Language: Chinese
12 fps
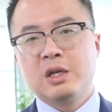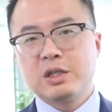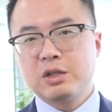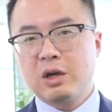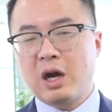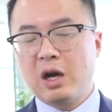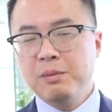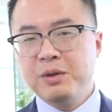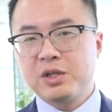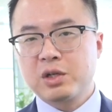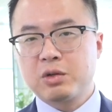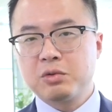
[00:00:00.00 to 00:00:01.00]
这就好
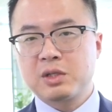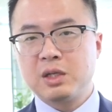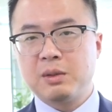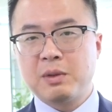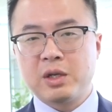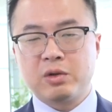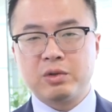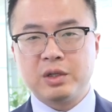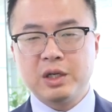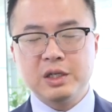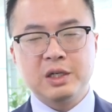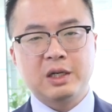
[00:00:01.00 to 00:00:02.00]
比是公司里面有
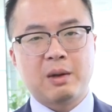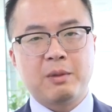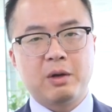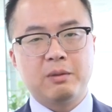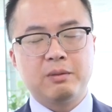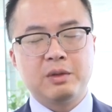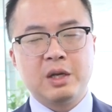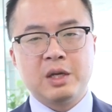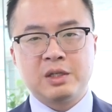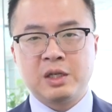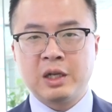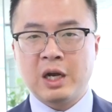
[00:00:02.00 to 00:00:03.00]
一个人感冒，
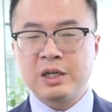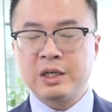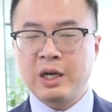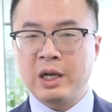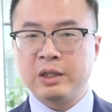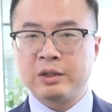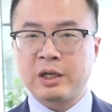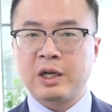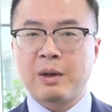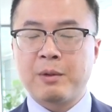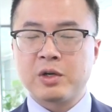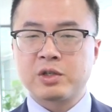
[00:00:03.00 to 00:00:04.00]
其他人看到他
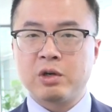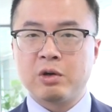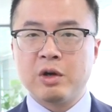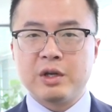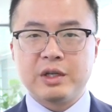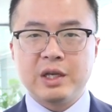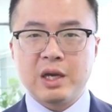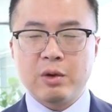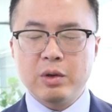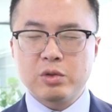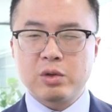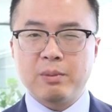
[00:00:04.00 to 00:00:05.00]
感冒之后也
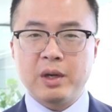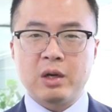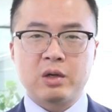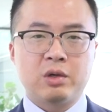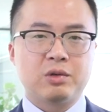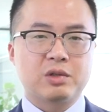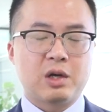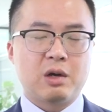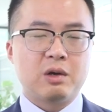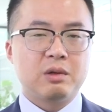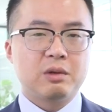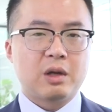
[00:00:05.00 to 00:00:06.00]
会准备好口罩
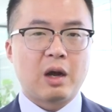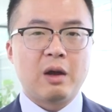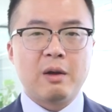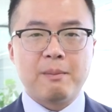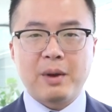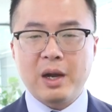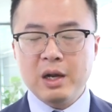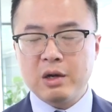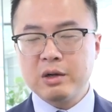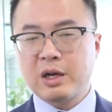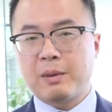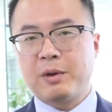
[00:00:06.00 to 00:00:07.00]
啊，买
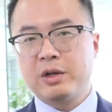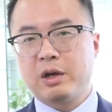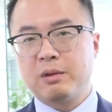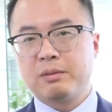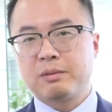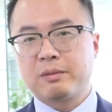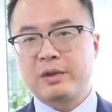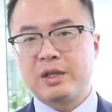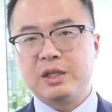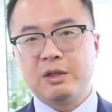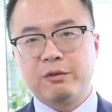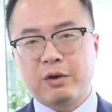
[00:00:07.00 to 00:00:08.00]
好感冒药，
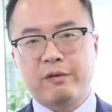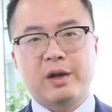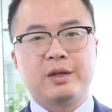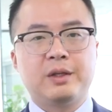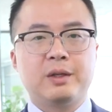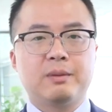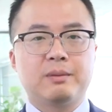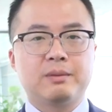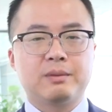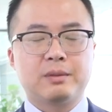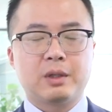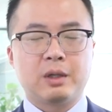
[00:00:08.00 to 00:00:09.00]
以防万一
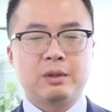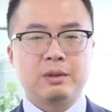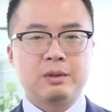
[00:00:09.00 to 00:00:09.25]
啊。